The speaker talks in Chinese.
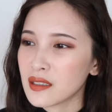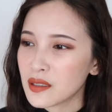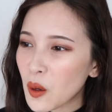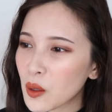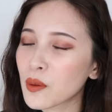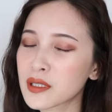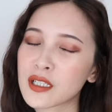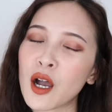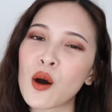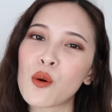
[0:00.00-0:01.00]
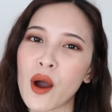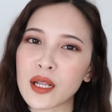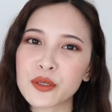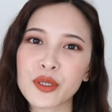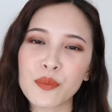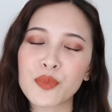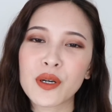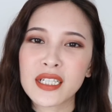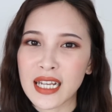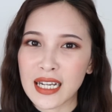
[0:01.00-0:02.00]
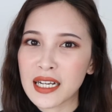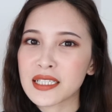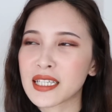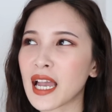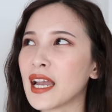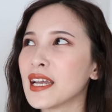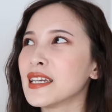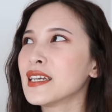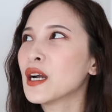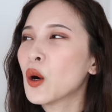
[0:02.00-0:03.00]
用过之后，完全不会想要再。